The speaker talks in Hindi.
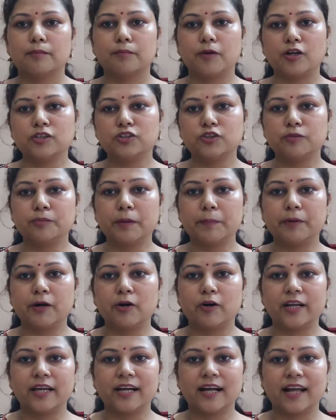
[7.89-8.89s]
मानसून में
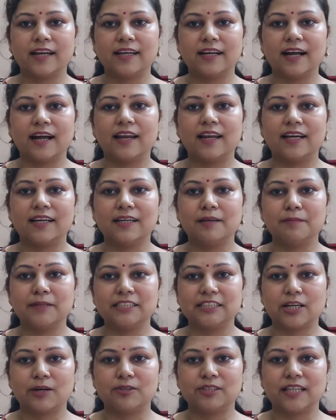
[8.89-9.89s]
पकोड़े खाने का अलग ही
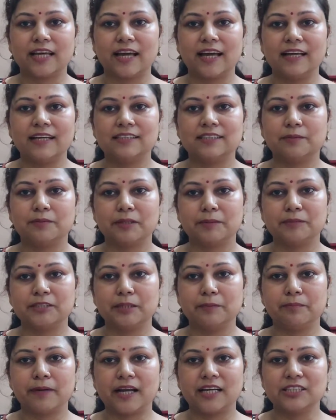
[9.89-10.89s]
मज़ा होता है जब
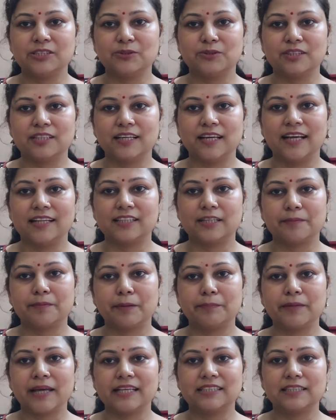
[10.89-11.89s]
रिमझिम बारिश होती है तब
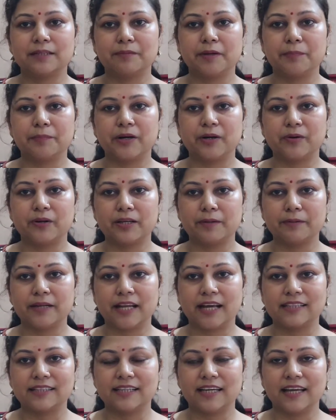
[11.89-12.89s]
हम ऐसे में पकोड़े
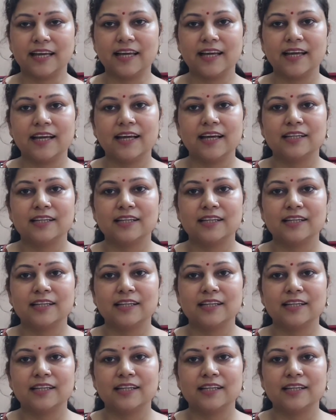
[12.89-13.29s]
बनाते हैं